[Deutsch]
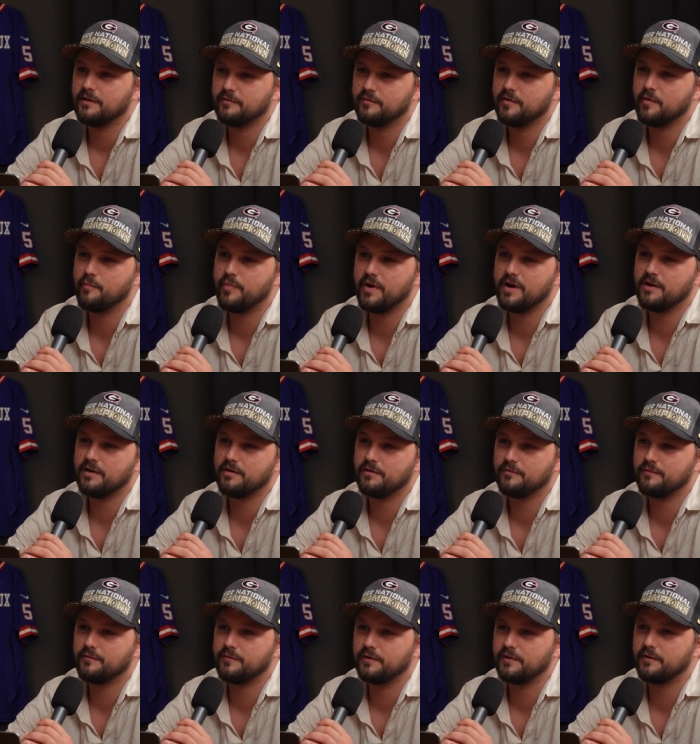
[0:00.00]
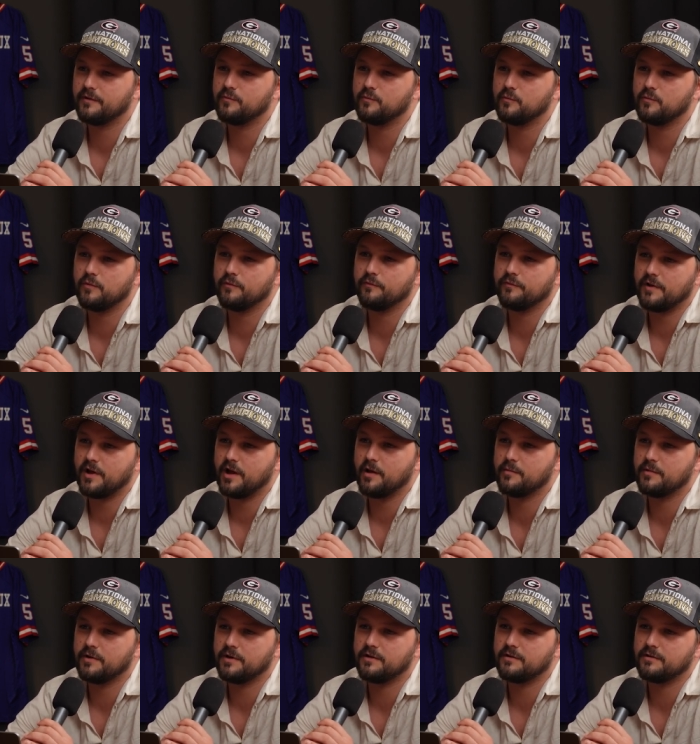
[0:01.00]
verballern für die Zukunft,
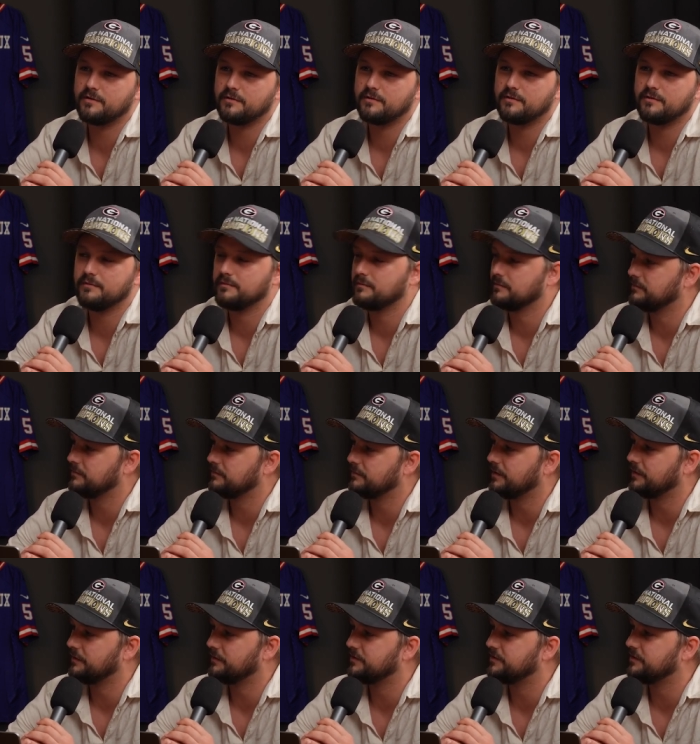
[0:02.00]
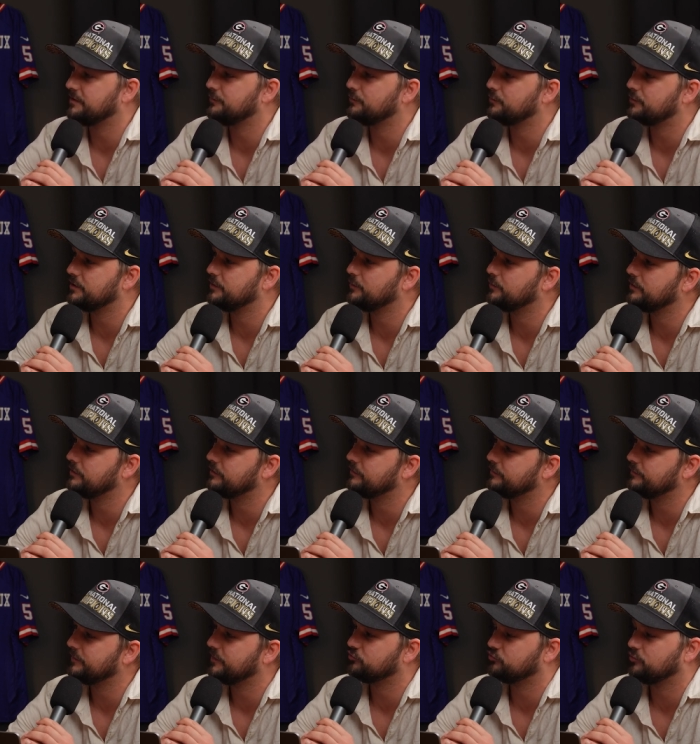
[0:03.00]
aber dann sich den Rookie
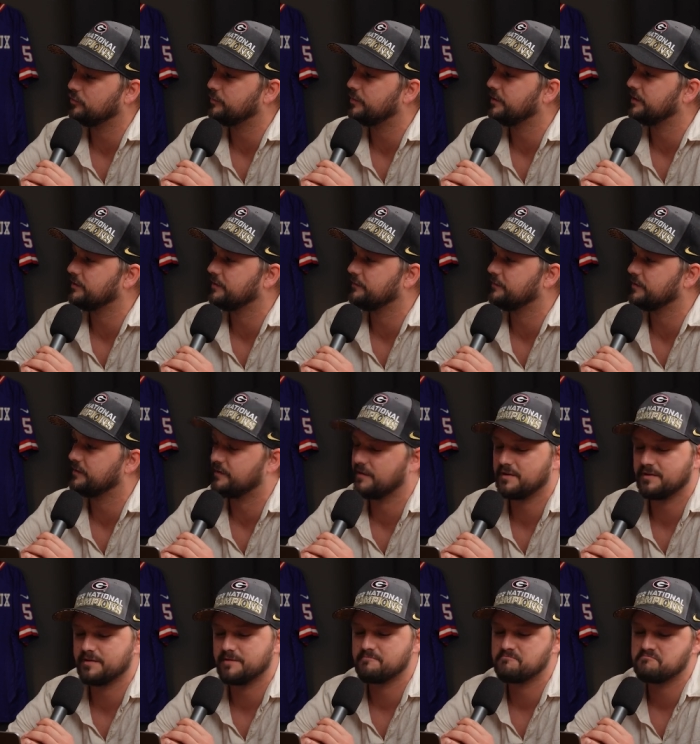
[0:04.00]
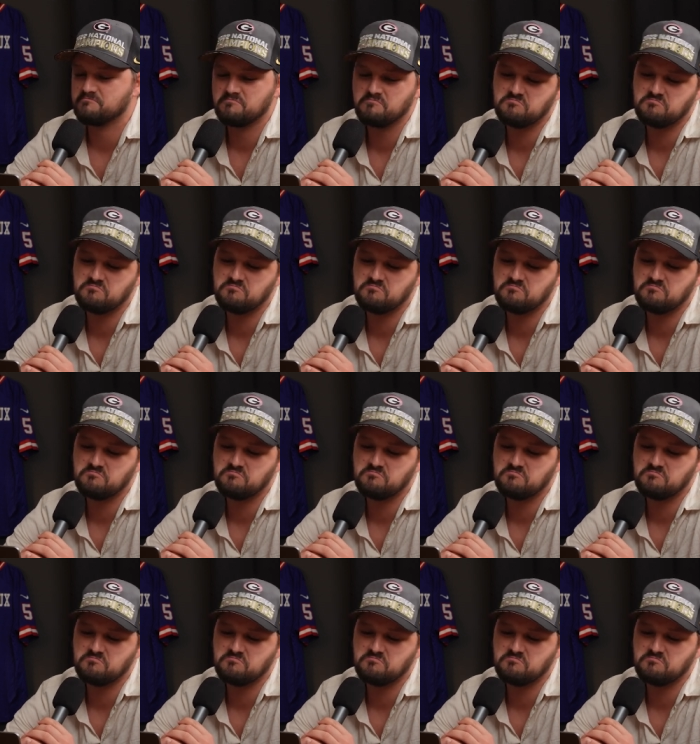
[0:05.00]
holen, weil Sean Payton einfach sagt.